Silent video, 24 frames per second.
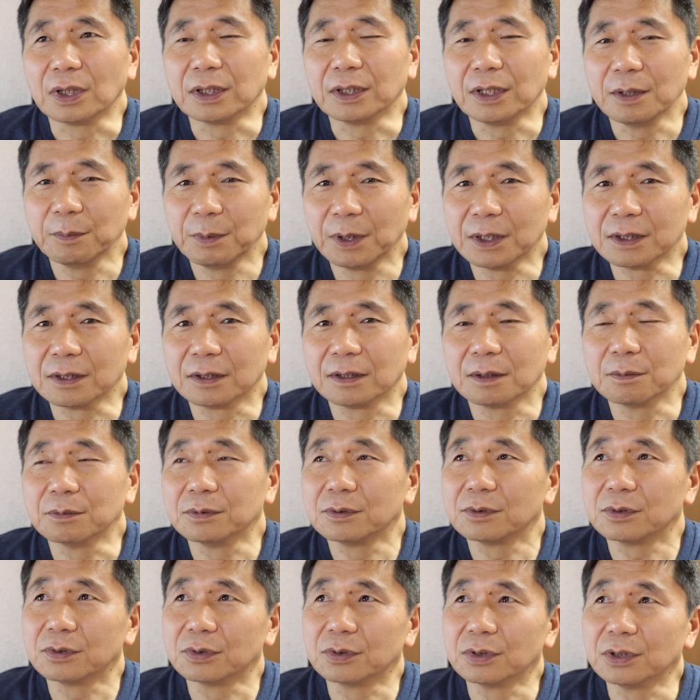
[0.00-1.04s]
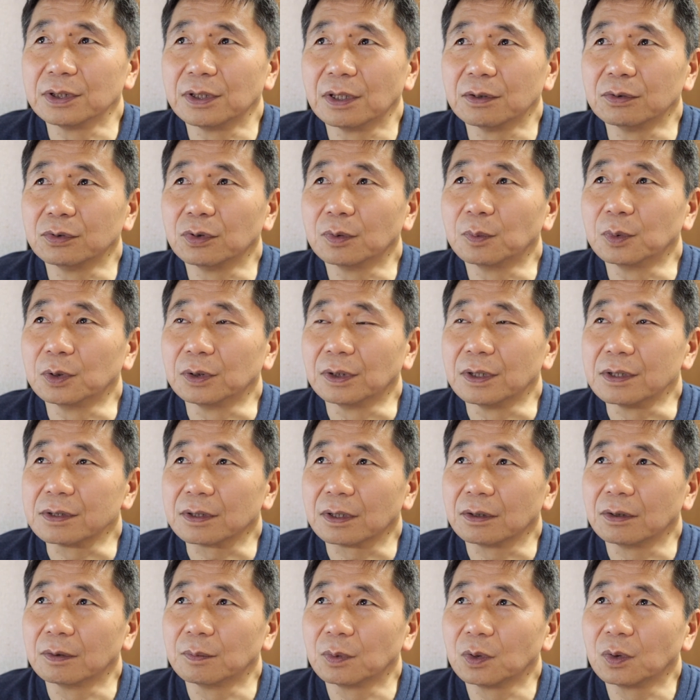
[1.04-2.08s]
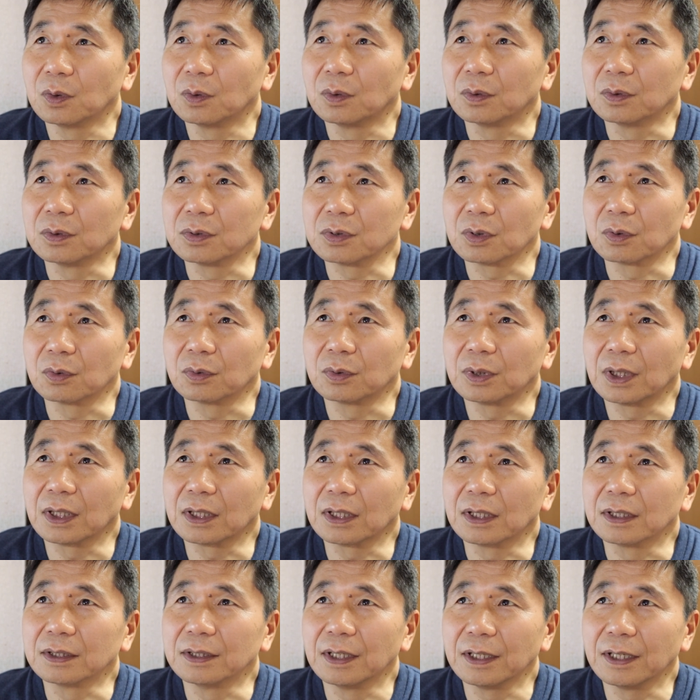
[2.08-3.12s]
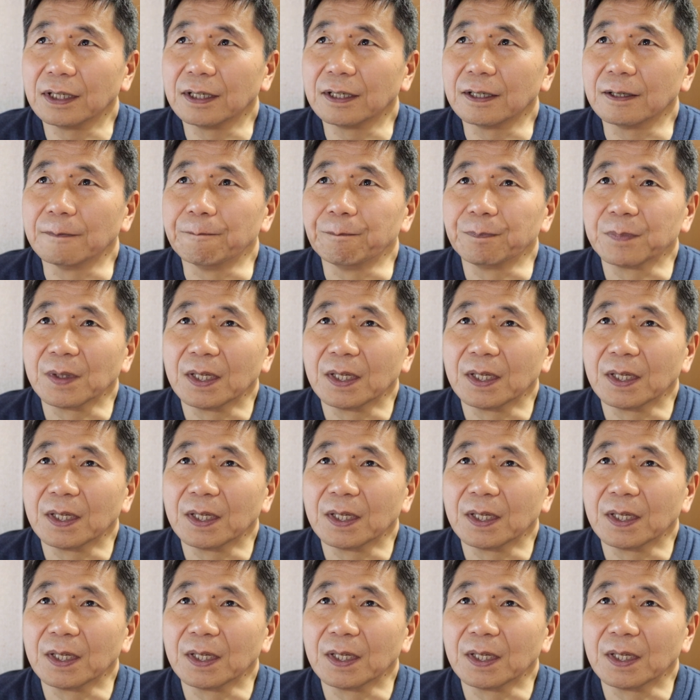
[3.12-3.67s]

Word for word: がね皆さん多分続いてると思うんですけどもその中で、